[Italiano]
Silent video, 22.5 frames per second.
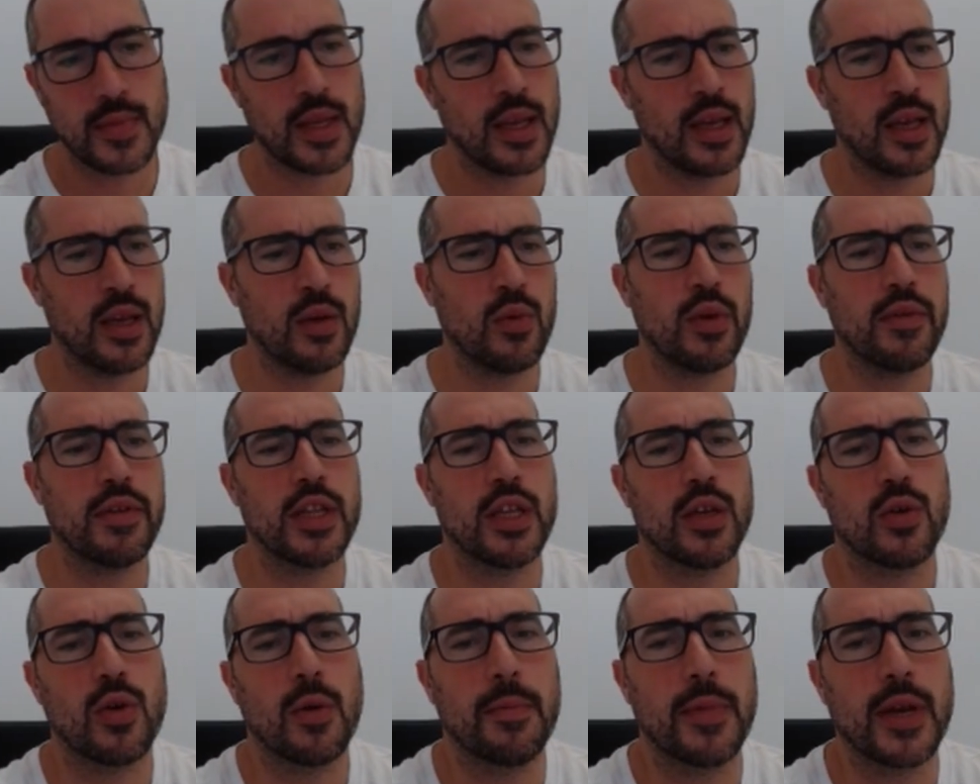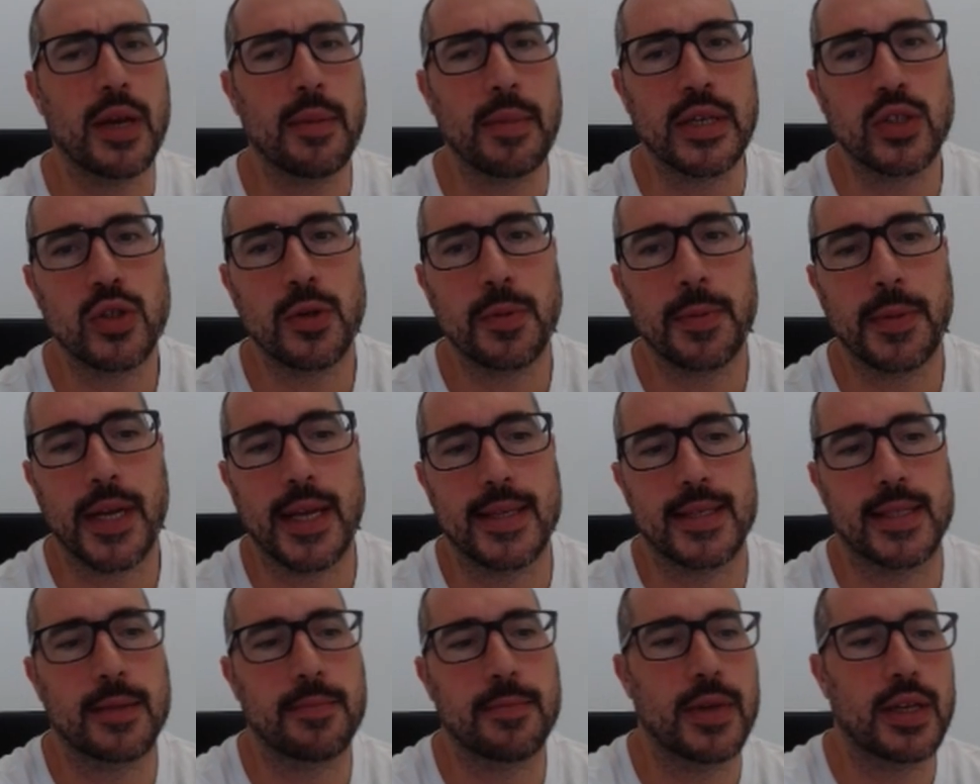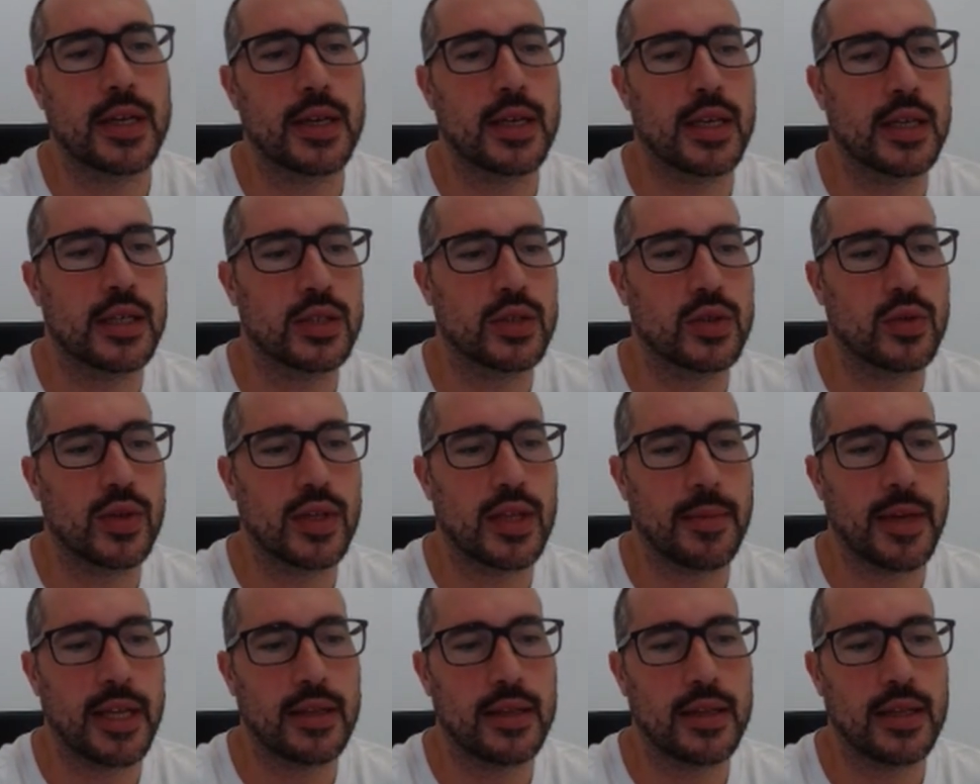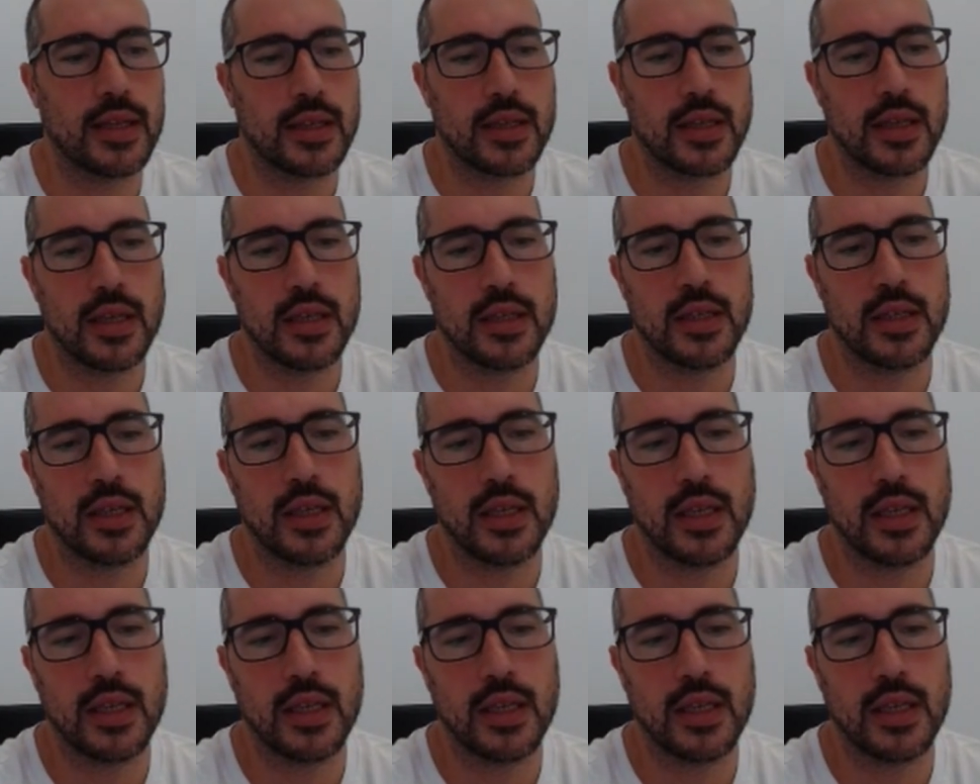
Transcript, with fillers: e qui vi dico prima sorpresa perché solitamente chi